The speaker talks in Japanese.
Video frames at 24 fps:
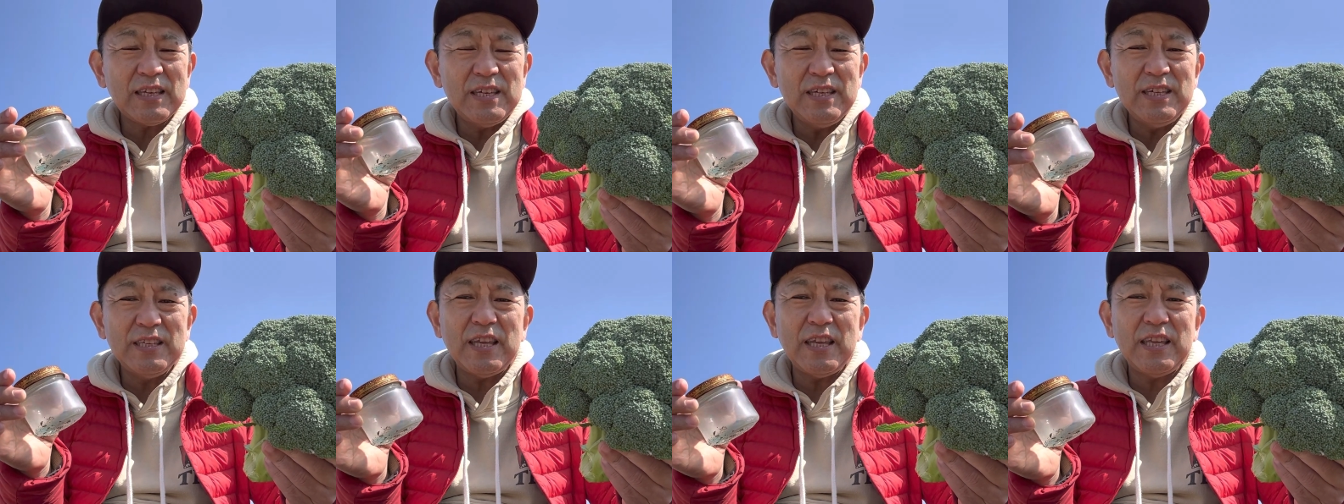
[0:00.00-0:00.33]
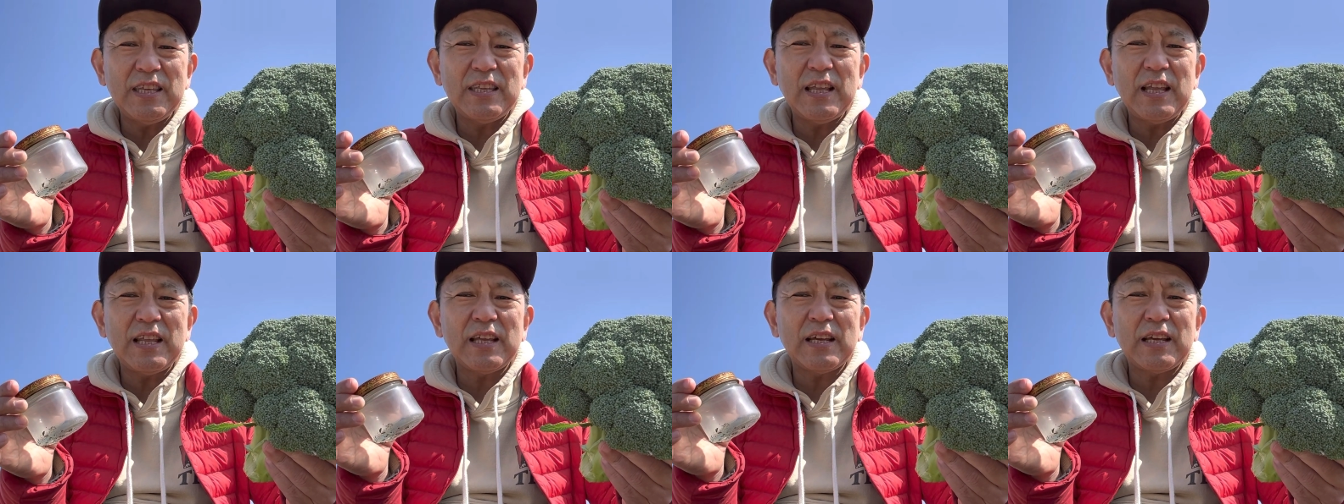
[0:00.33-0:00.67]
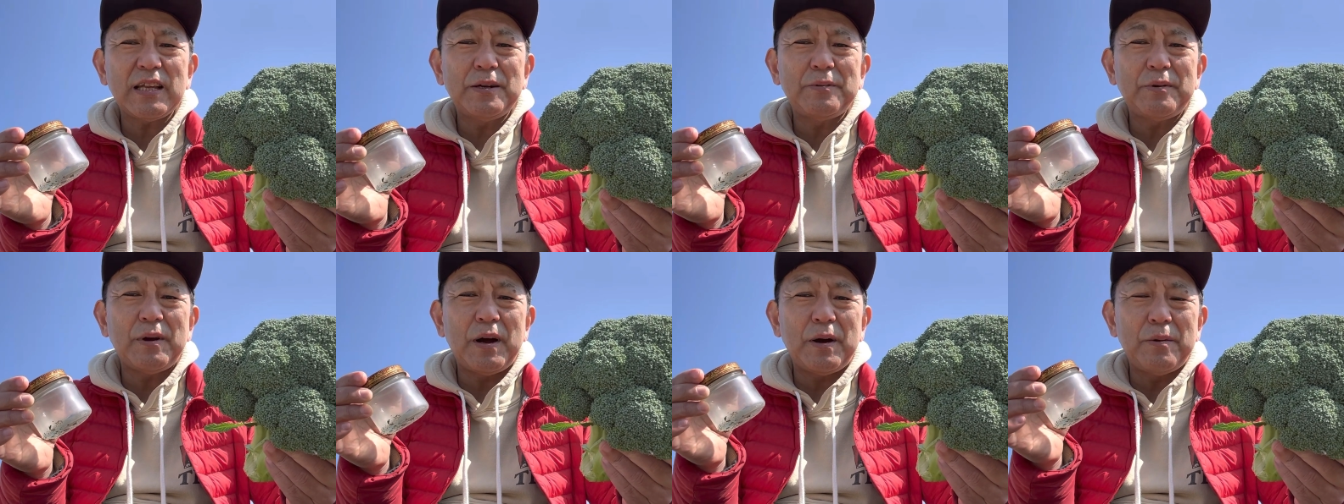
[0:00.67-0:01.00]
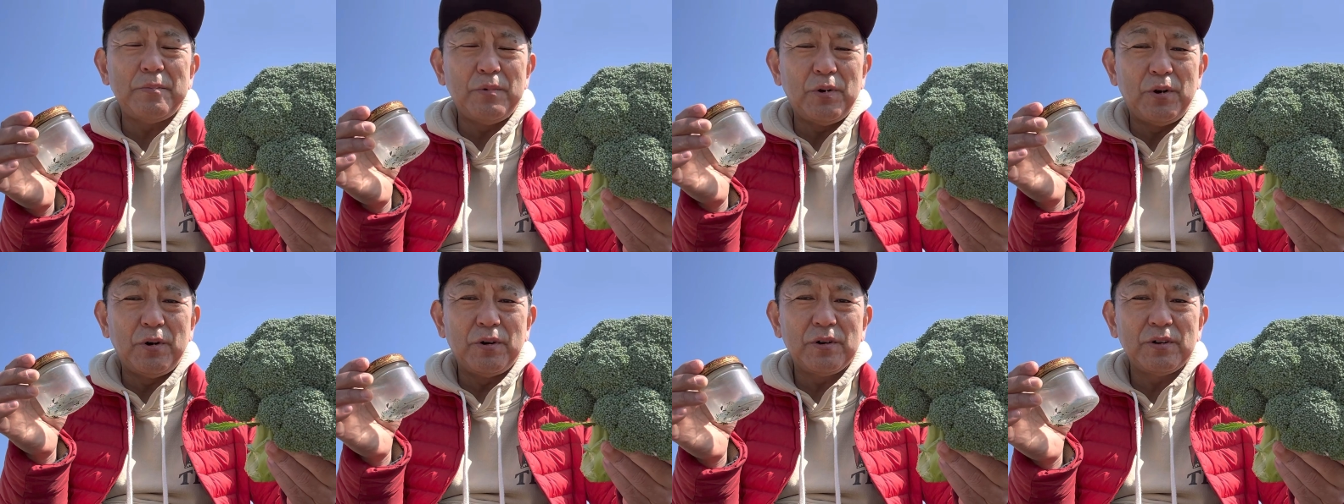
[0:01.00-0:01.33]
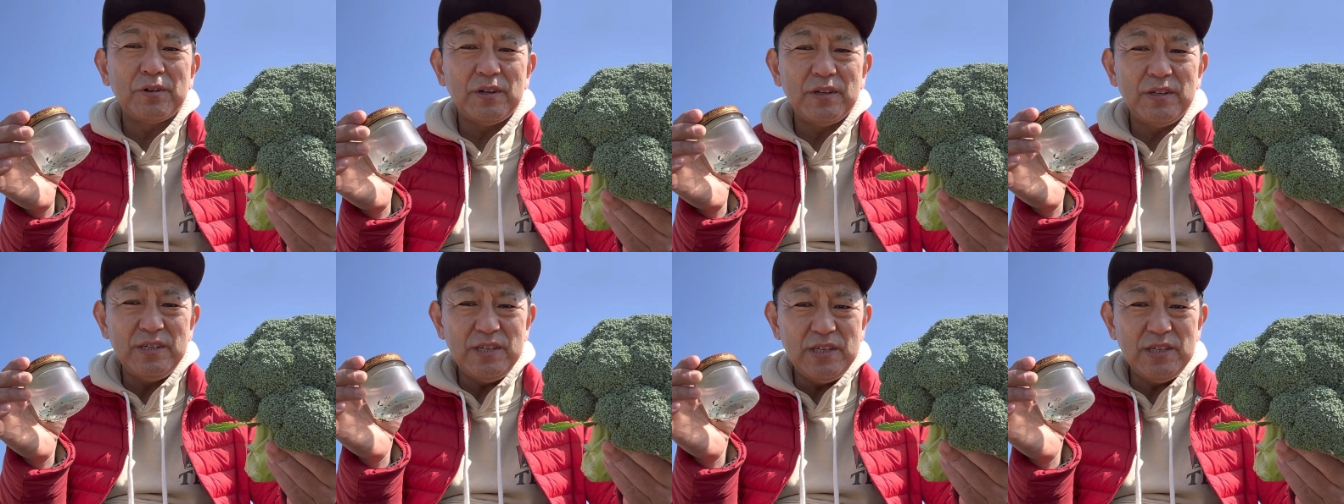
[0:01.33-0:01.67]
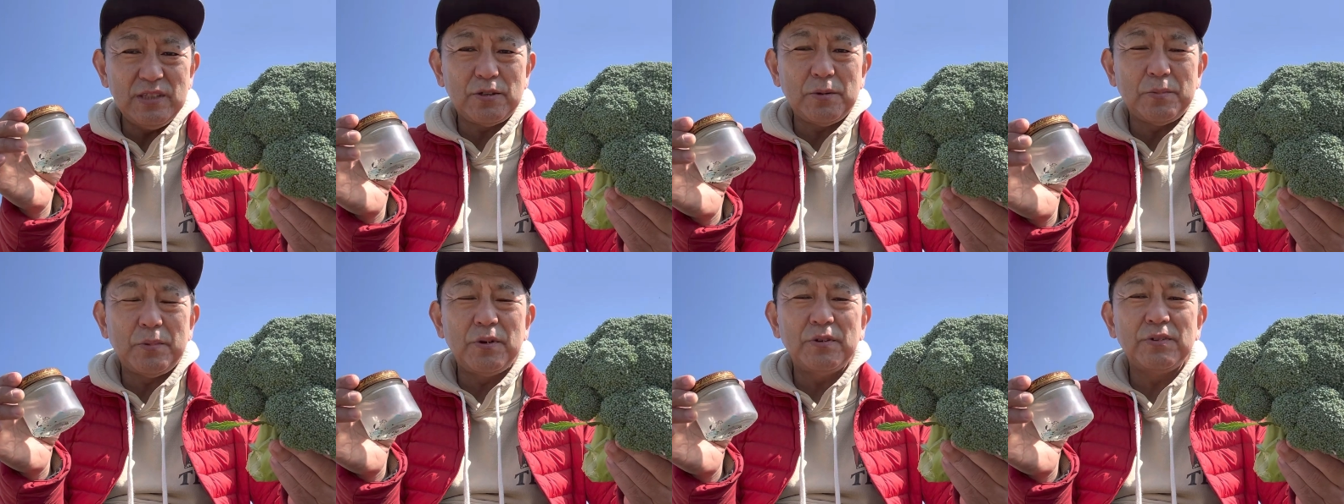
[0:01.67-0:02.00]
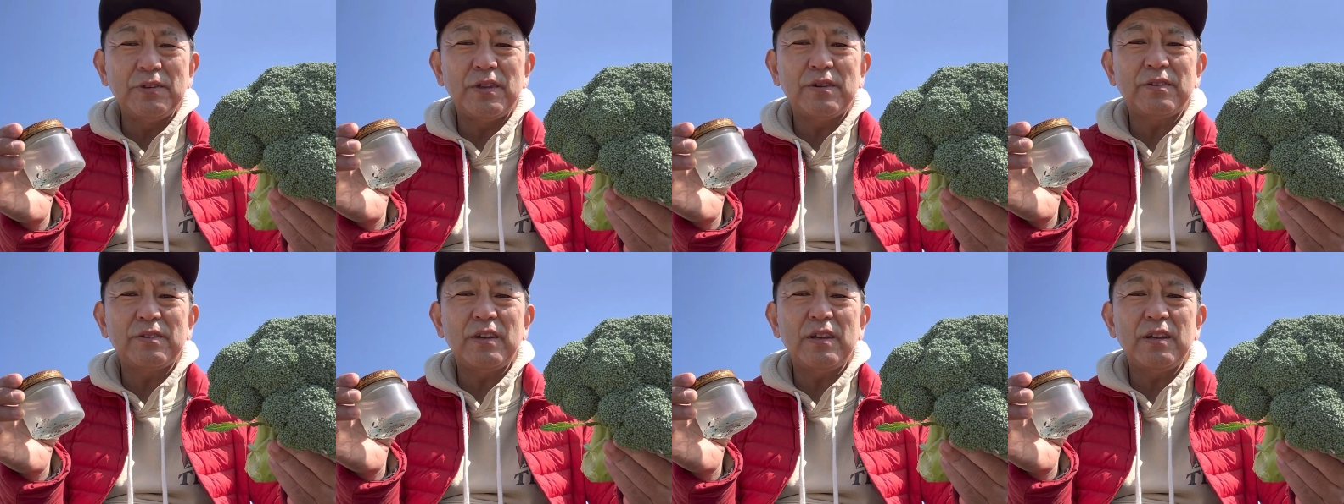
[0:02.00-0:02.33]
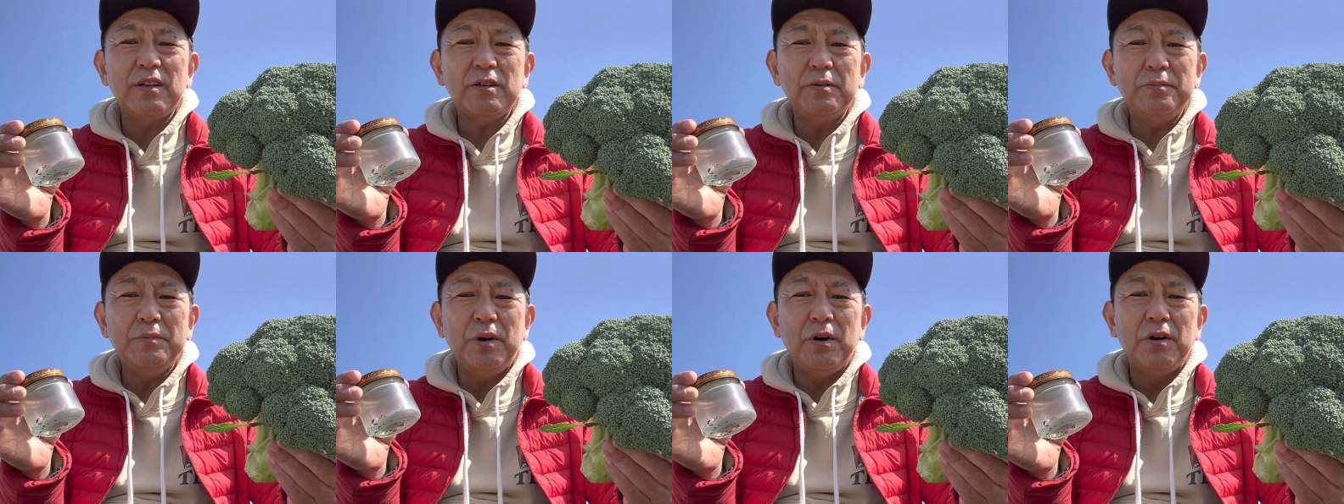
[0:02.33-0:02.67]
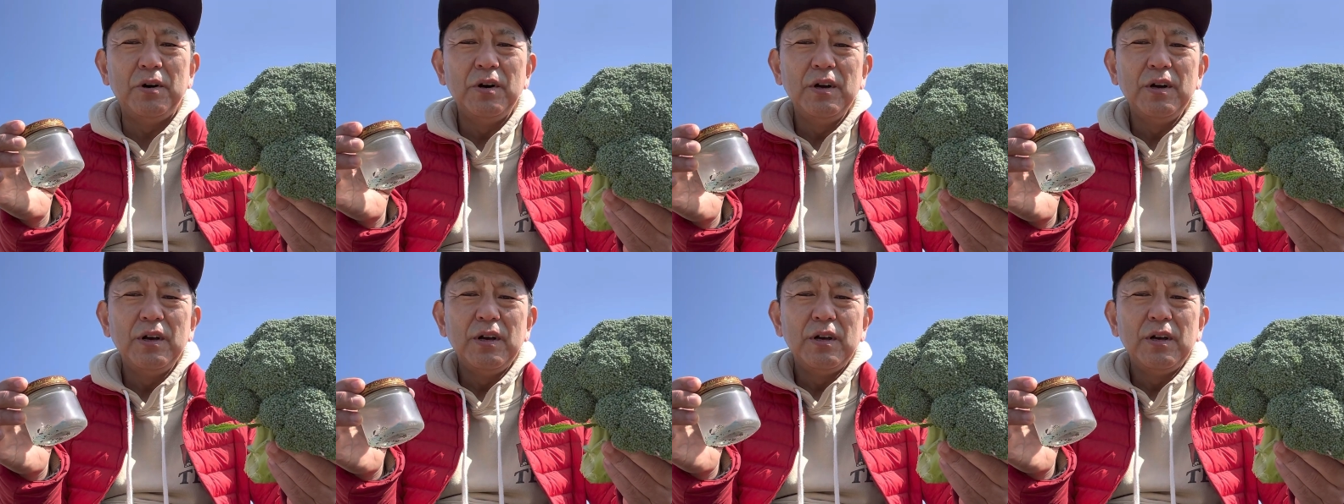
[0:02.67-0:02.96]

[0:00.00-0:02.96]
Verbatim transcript: 聞いていただければもういいと思うんですけれども、